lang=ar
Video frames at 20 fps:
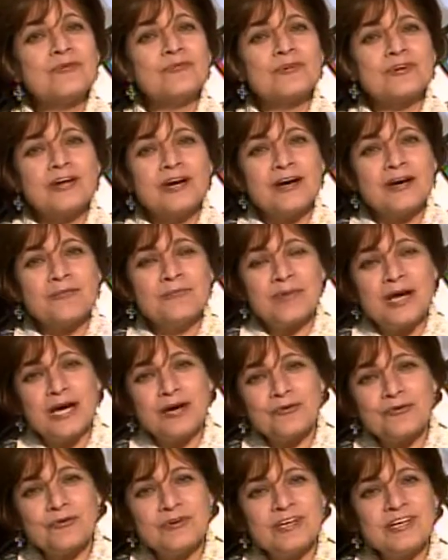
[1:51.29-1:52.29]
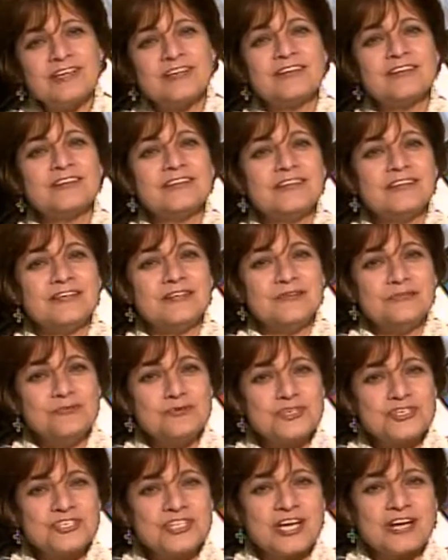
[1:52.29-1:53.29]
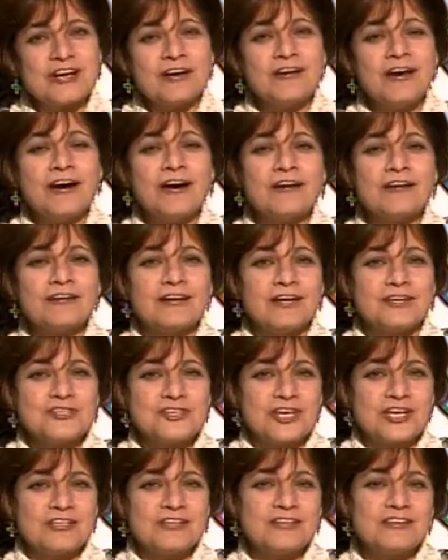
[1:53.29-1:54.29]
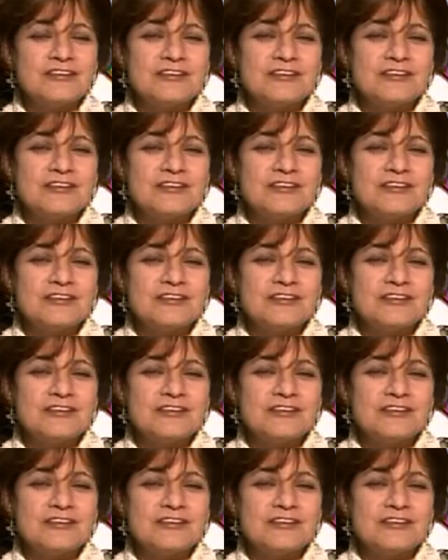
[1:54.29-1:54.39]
وراح باع كل اللي ليه واشترى الحقل عشان